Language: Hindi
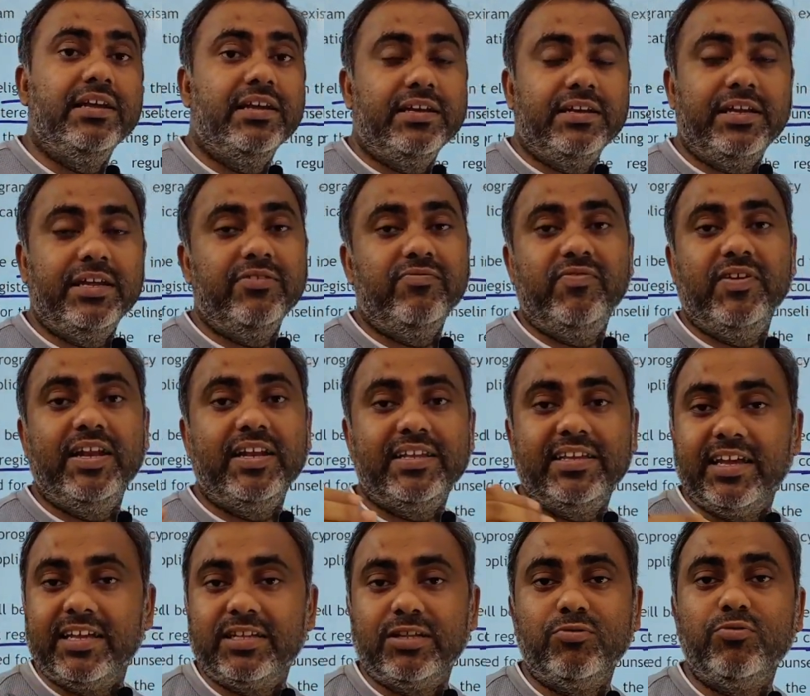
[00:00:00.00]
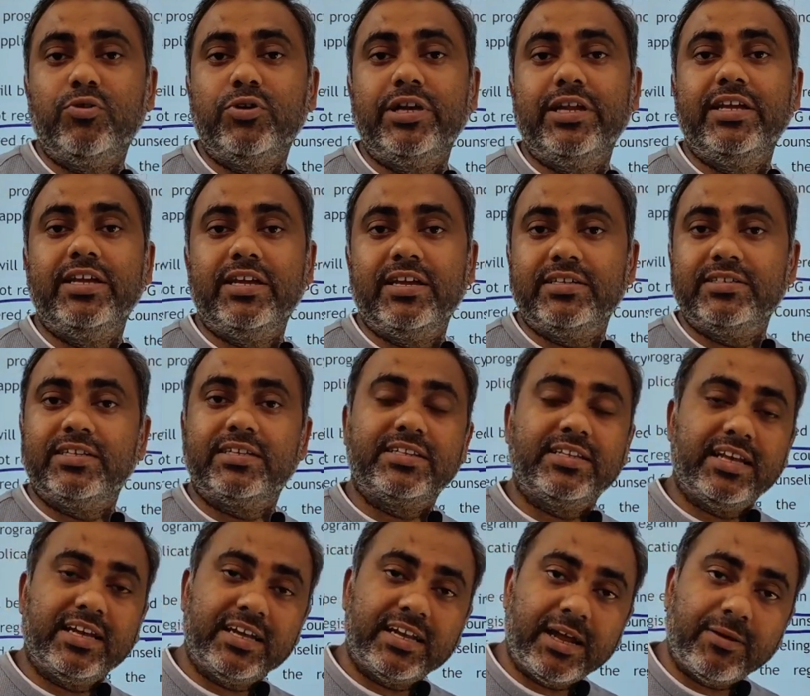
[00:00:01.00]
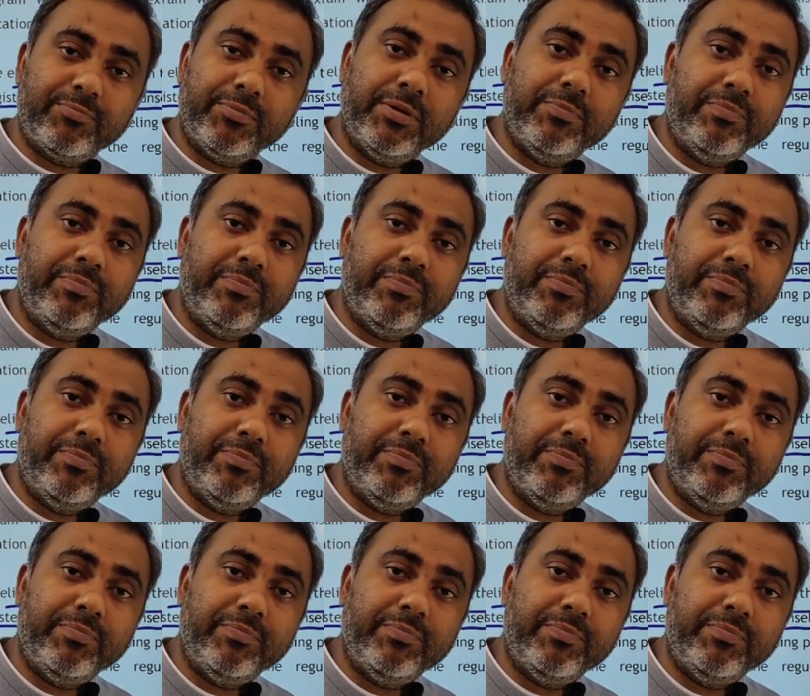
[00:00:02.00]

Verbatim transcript: नहीं फिल किया था वो नहीं कर सकते अगर आपने